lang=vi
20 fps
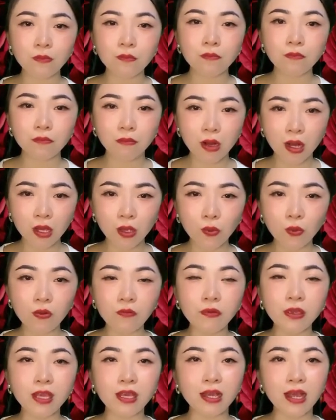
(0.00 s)
Mời
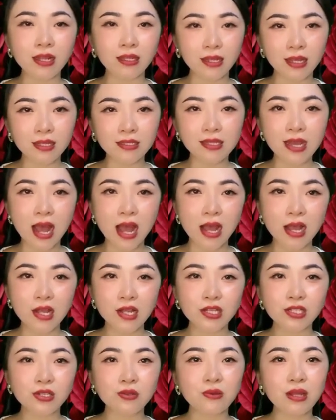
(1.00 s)
quý vị khán thính giả,
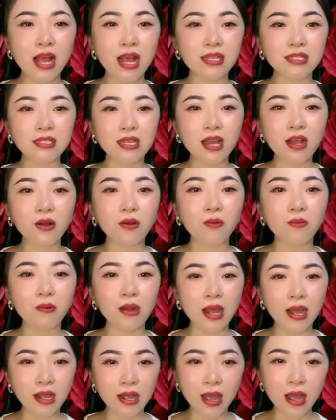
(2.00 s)
chúng ta sẽ cùng
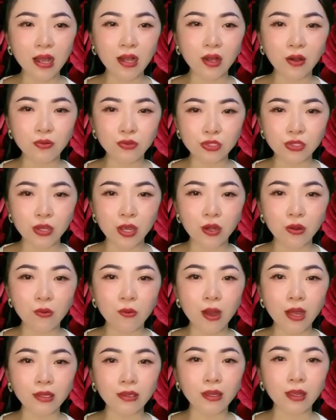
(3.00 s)
lắng nghe câu chuyện
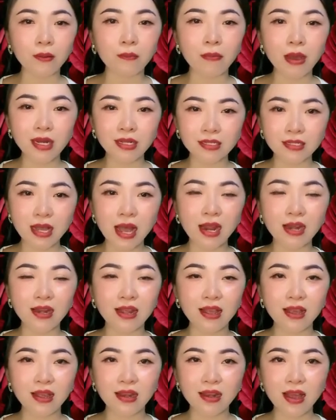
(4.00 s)
ngoại tình bắt gian
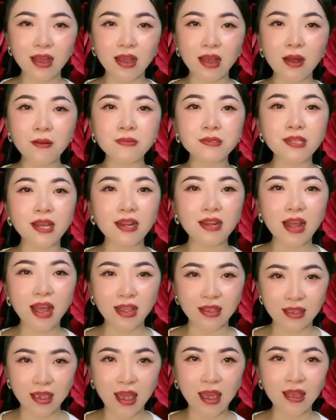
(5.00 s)
đầy hấp dẫn
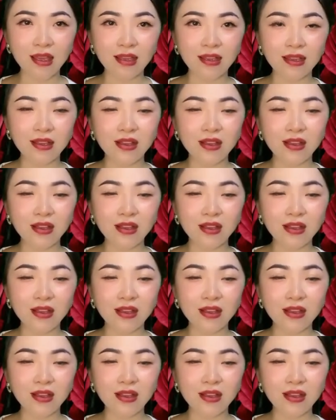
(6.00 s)
này nhé.